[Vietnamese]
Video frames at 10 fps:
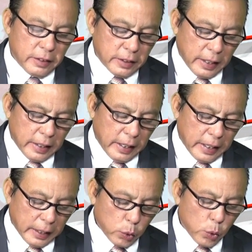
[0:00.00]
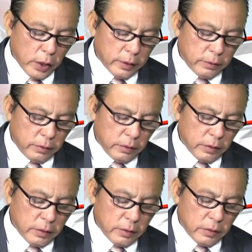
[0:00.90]
rằng là đã thua
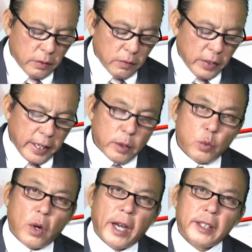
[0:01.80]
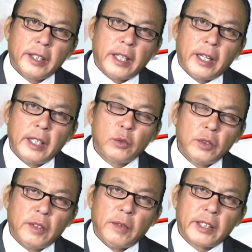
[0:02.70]
và ngày hôm qua anh đi gửi đến
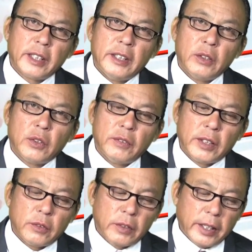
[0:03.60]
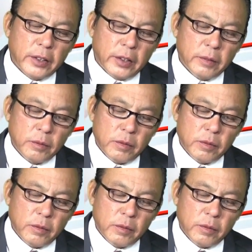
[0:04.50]
quý vị bản tin thì quý vị cũng thấy rồi